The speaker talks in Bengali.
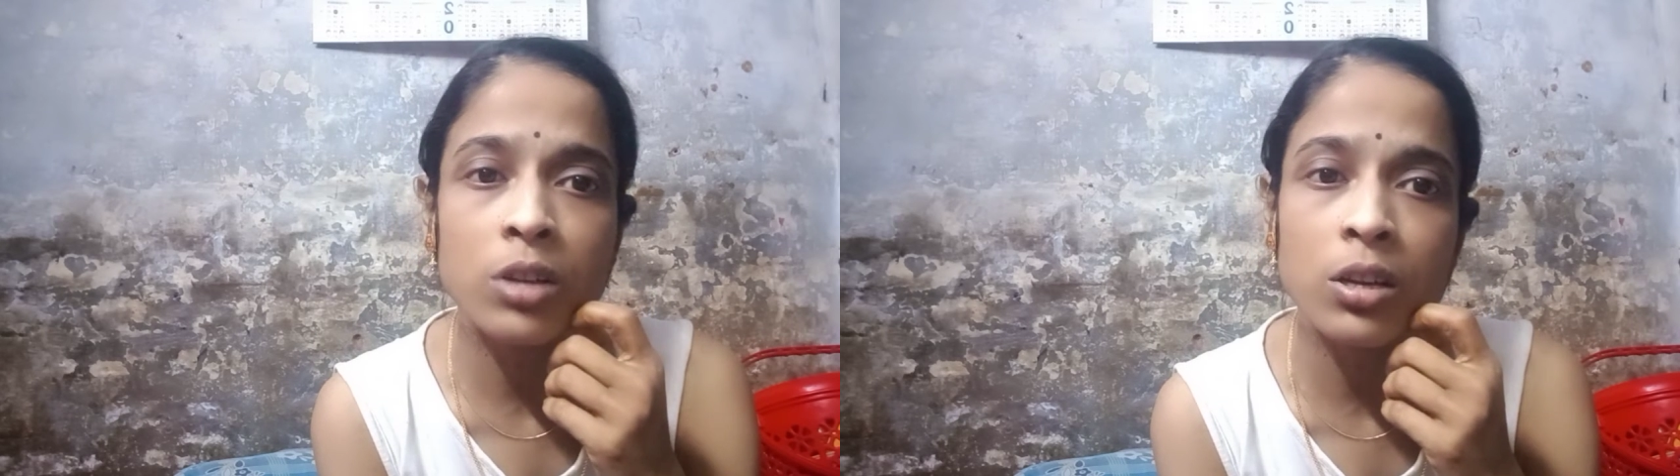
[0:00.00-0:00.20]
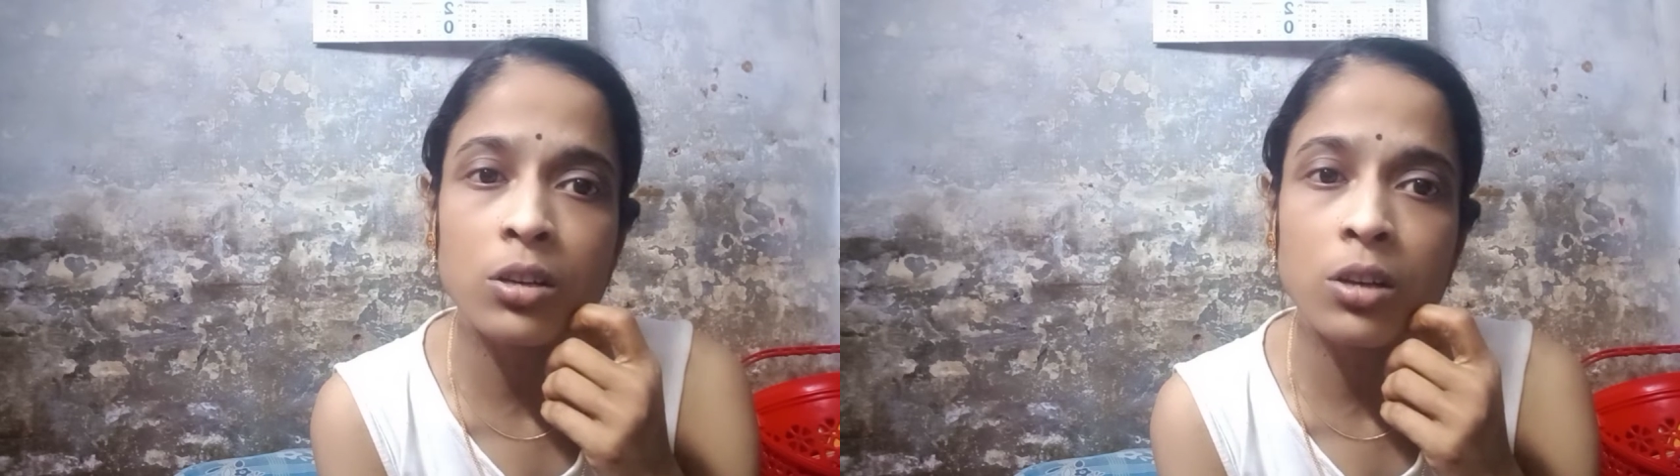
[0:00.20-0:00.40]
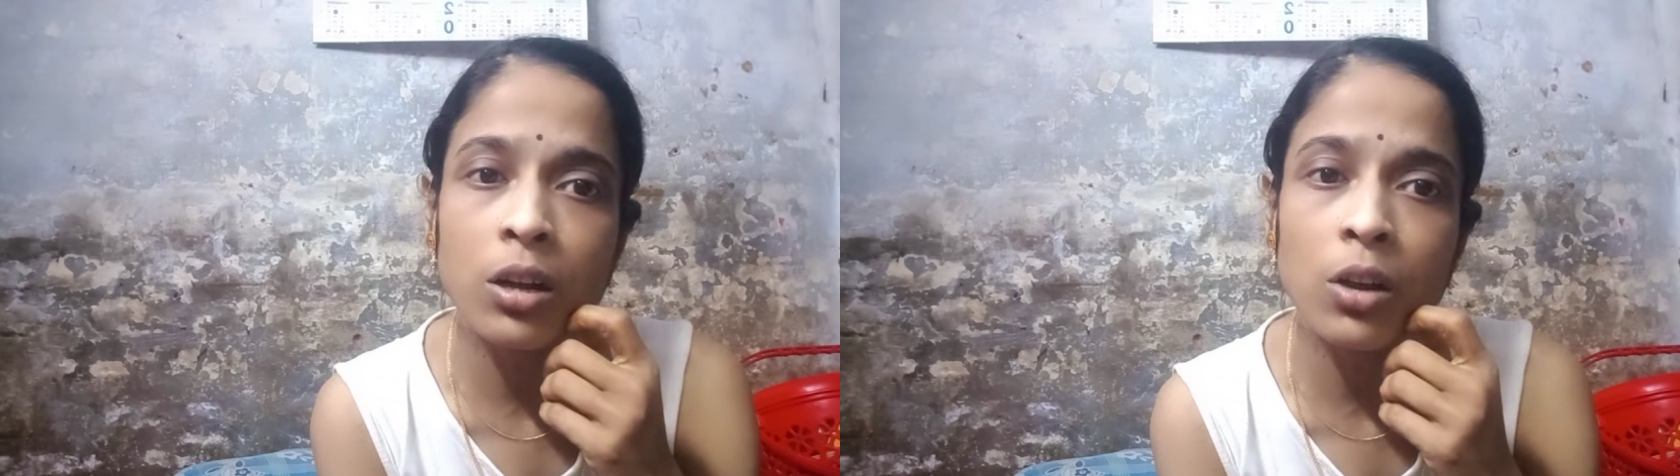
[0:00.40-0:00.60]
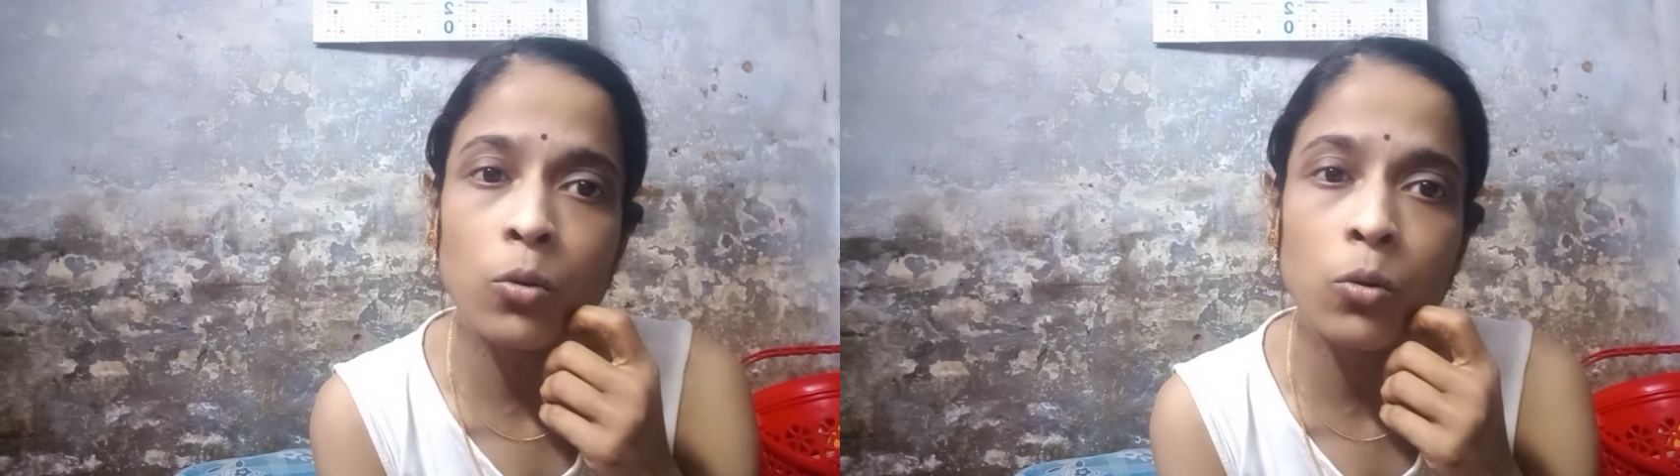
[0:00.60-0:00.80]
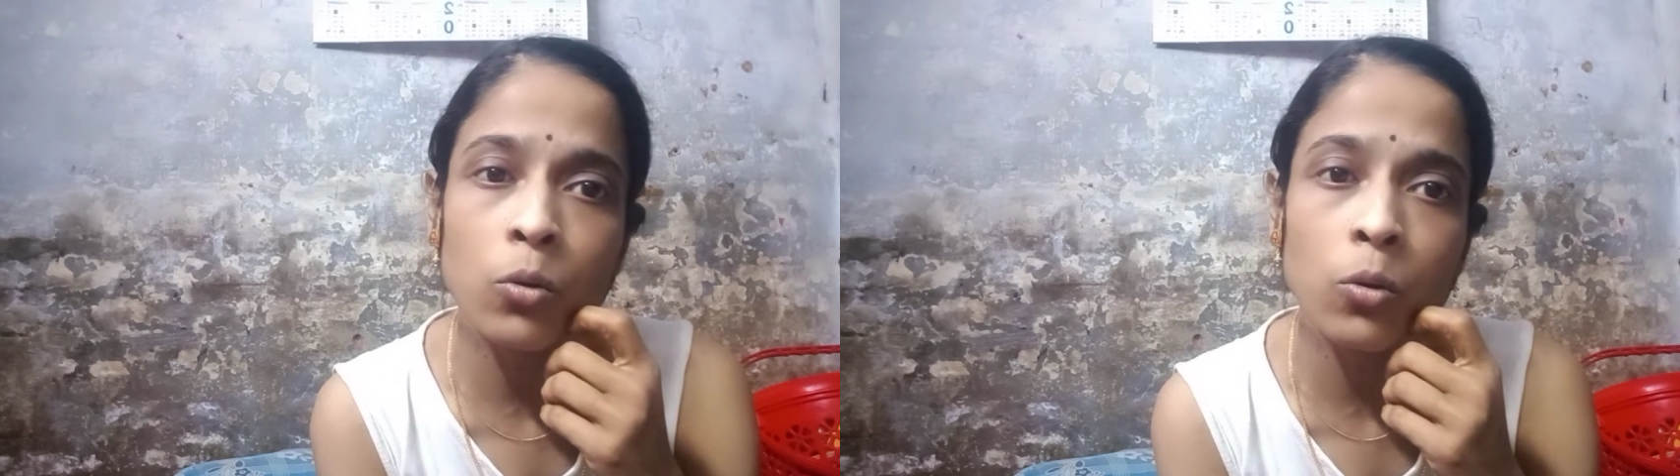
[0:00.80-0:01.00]
হাজার টাকা
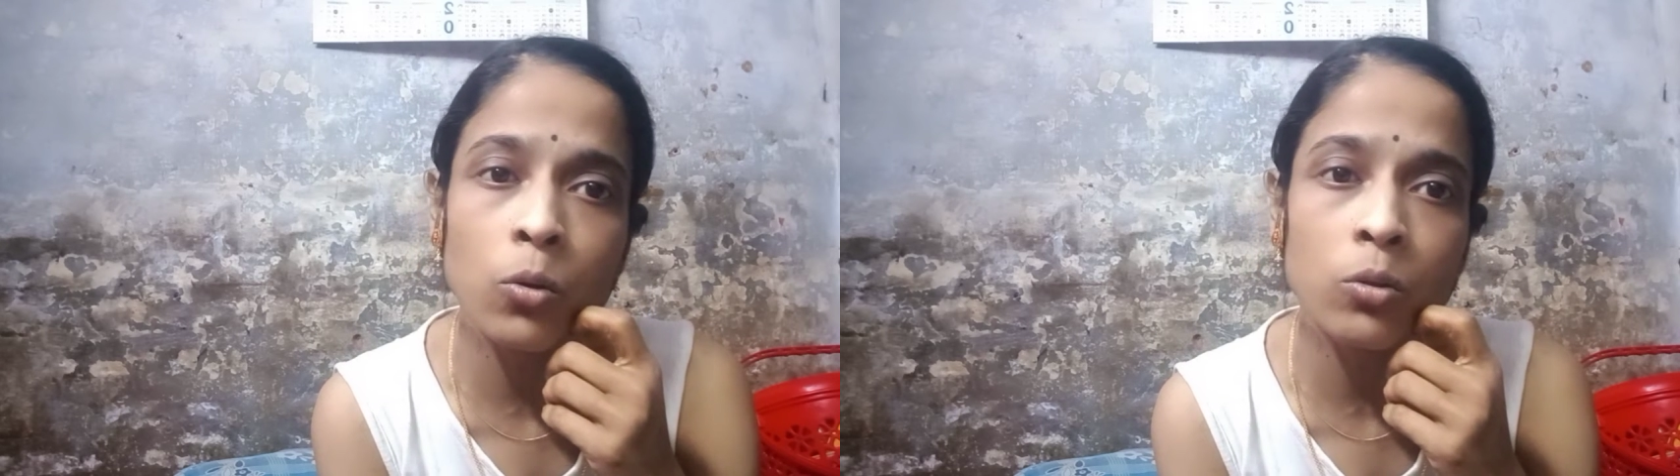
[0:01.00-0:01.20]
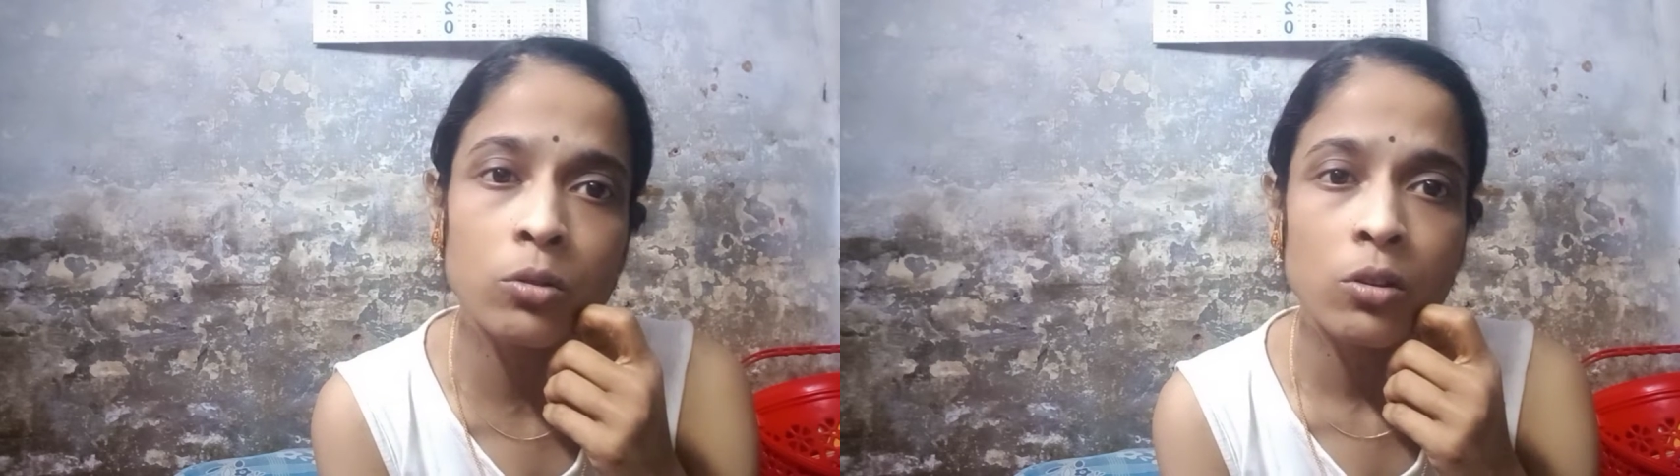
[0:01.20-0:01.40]
লোন